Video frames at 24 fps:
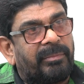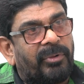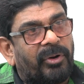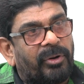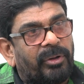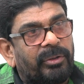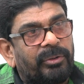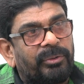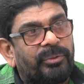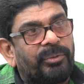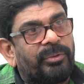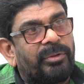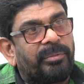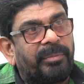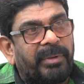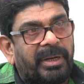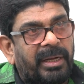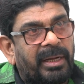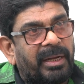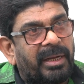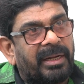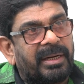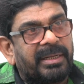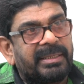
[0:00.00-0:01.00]
మొగల్తూరు
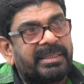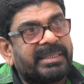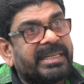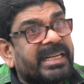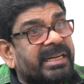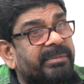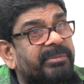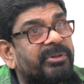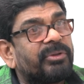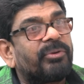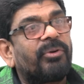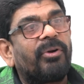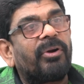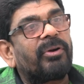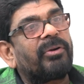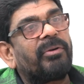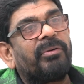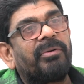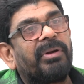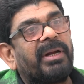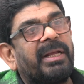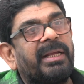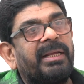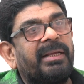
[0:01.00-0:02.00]
మహారాజుకి ఎనిమిది
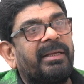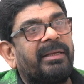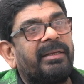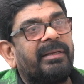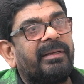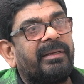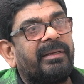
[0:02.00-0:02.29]
కోట్లు ఉన్నాయి